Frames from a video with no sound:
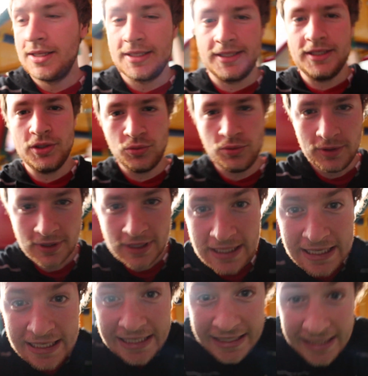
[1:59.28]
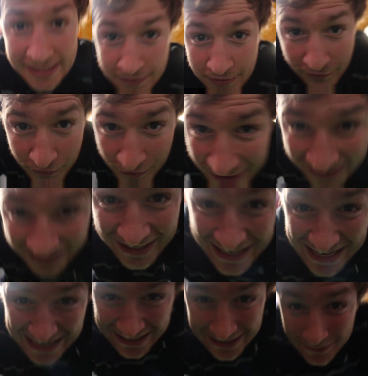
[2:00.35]
Wie Was ist nun? Dass wir für das
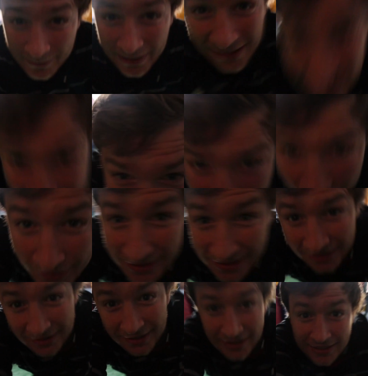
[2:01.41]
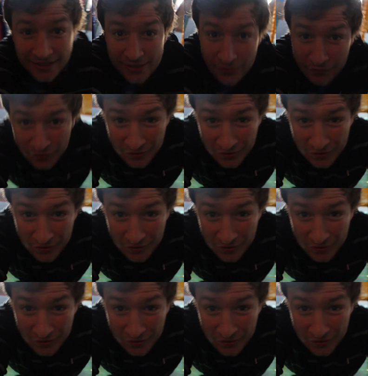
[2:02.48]
nächste Mal natürlich, also